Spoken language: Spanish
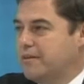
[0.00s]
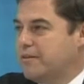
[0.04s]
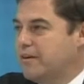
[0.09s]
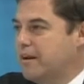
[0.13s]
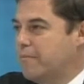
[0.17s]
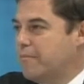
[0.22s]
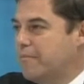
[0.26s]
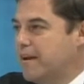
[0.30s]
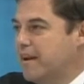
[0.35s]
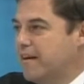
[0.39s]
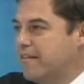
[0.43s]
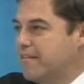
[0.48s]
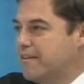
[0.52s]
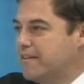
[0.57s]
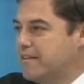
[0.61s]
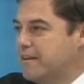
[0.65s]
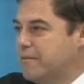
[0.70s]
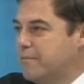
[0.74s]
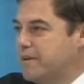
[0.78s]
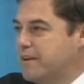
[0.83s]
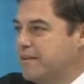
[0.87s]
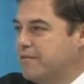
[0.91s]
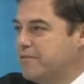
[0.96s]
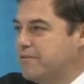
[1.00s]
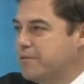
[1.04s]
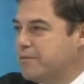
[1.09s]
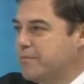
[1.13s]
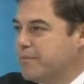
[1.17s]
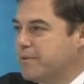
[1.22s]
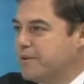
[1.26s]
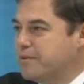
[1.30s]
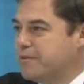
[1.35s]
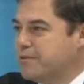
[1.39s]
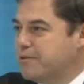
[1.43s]
las palabras del ministro,
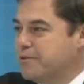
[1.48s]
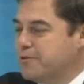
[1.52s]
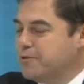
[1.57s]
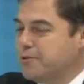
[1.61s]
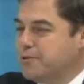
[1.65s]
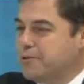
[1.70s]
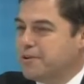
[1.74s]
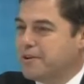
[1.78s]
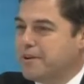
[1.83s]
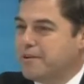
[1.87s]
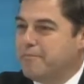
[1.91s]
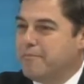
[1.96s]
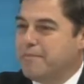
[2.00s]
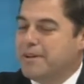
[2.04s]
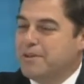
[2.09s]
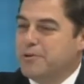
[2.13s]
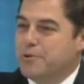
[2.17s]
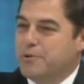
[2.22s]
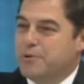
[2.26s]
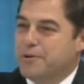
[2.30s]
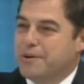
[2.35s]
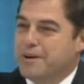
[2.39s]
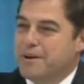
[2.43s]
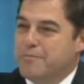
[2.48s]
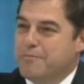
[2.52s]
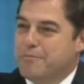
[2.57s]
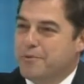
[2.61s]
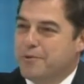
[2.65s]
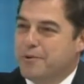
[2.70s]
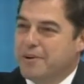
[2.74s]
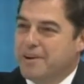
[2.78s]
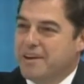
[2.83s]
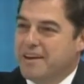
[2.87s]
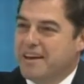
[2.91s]
pues con todo respeto, ahora
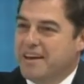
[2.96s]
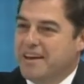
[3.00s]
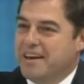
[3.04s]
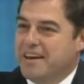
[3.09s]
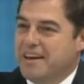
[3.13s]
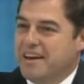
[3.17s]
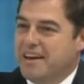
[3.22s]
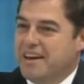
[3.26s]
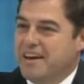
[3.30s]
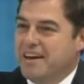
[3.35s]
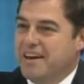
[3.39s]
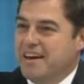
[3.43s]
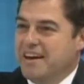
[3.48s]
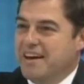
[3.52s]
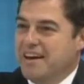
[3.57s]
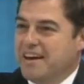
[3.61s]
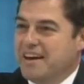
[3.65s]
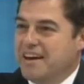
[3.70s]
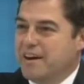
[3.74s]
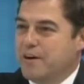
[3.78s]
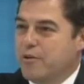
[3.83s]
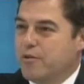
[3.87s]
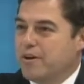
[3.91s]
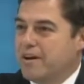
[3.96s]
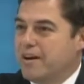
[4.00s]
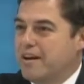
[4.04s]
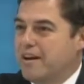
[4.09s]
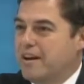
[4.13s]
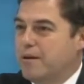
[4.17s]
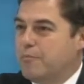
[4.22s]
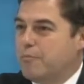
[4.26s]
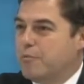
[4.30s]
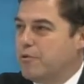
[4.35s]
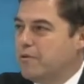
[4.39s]
porque creo que
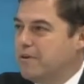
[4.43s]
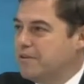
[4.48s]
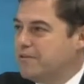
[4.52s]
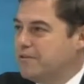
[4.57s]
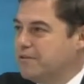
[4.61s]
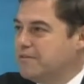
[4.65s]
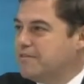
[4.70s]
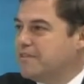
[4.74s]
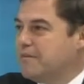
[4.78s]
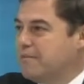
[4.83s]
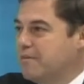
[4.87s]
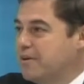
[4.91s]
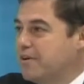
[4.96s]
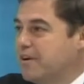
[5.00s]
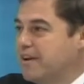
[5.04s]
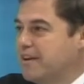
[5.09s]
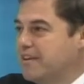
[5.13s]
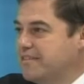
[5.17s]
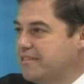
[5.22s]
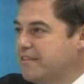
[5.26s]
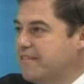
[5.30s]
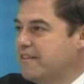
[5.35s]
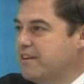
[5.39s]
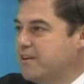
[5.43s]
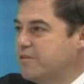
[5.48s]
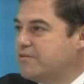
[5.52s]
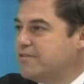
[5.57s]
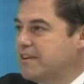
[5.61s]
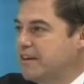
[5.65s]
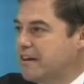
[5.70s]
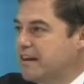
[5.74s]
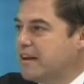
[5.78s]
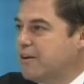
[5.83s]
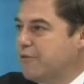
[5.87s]
la población salvadoreña se ha venido
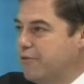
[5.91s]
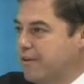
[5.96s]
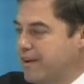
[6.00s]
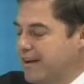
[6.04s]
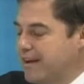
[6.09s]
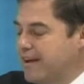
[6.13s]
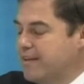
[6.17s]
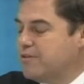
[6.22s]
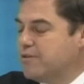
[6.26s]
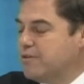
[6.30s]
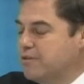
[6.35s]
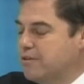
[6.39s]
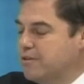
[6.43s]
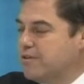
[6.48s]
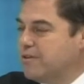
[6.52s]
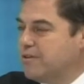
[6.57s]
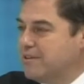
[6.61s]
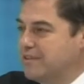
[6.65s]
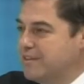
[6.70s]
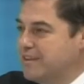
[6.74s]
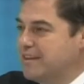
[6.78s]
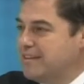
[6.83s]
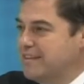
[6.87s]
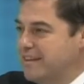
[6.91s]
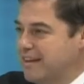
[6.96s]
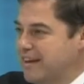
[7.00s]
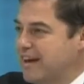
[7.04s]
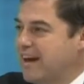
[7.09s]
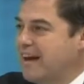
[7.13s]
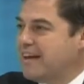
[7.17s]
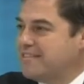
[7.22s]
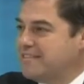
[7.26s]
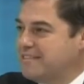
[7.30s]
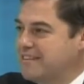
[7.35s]
sacrificando
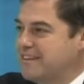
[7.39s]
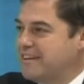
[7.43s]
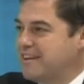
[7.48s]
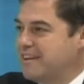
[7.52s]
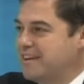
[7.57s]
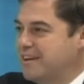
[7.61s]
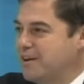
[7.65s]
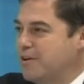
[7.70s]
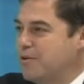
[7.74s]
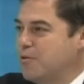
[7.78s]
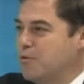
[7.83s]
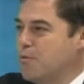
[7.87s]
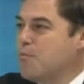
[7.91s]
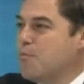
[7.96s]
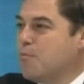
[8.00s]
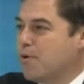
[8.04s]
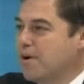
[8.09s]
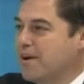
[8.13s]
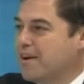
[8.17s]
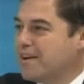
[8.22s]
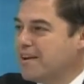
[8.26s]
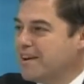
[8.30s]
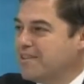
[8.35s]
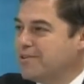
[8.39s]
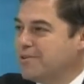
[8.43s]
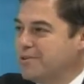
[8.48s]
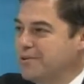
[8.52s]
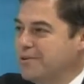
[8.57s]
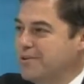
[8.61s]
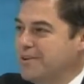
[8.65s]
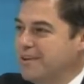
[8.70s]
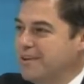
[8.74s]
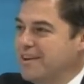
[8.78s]
desde hace un buen rato.